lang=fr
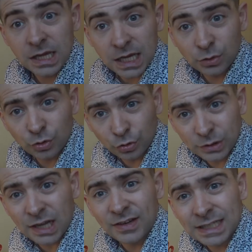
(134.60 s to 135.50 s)
Et donc
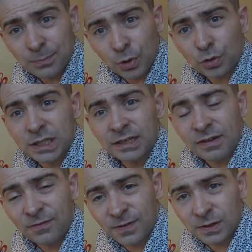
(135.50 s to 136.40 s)
ensuite, avec les plans qu'il
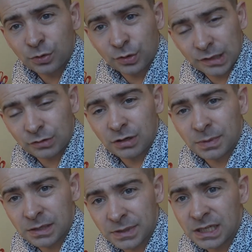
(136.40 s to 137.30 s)
avait fait de ce circuit
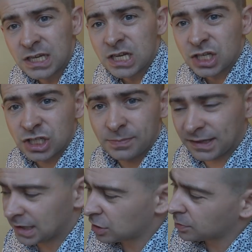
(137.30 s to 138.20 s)
imprimé, j'ai
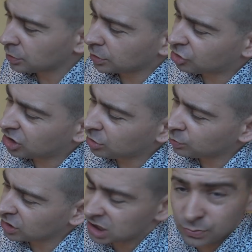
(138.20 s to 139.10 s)
passé commande chez une
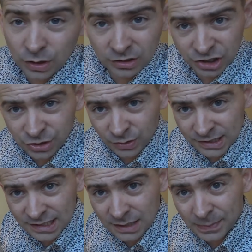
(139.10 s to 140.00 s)
boîte chinoise
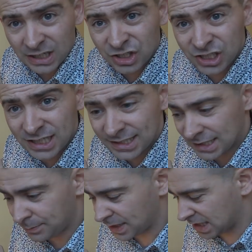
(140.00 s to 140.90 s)
qui s'appelle
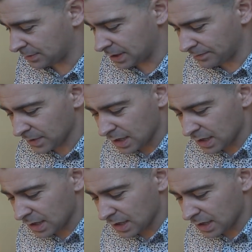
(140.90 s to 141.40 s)
JLCPCB.